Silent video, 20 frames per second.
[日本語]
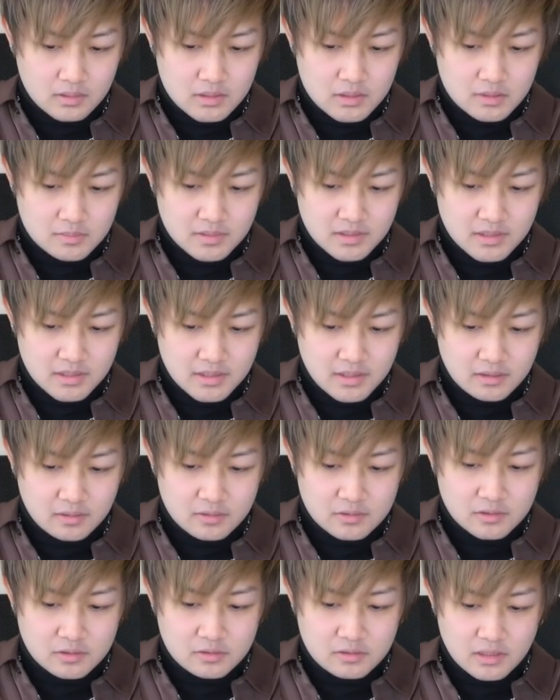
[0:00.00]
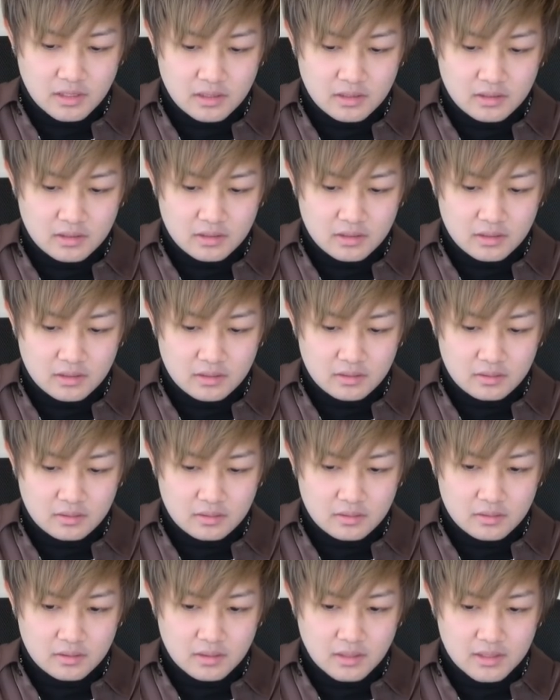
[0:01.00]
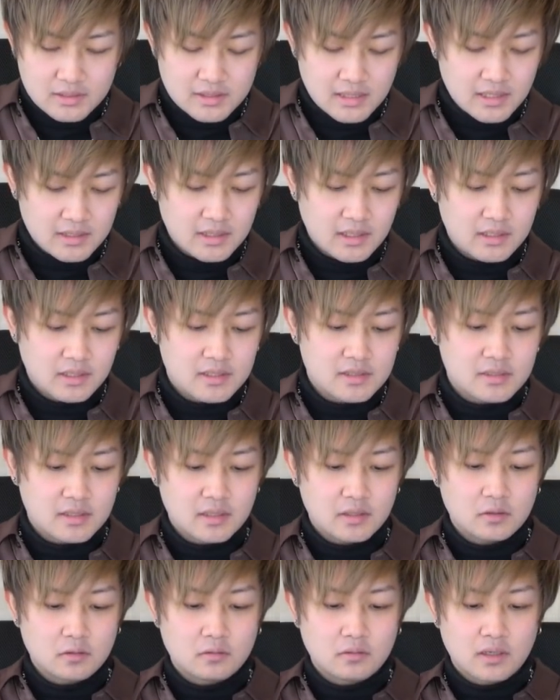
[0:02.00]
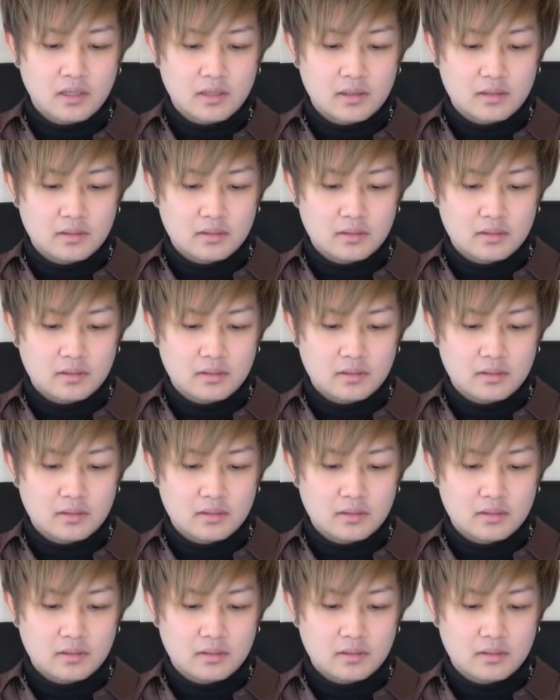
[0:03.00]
そうで110連が最大ですね今日は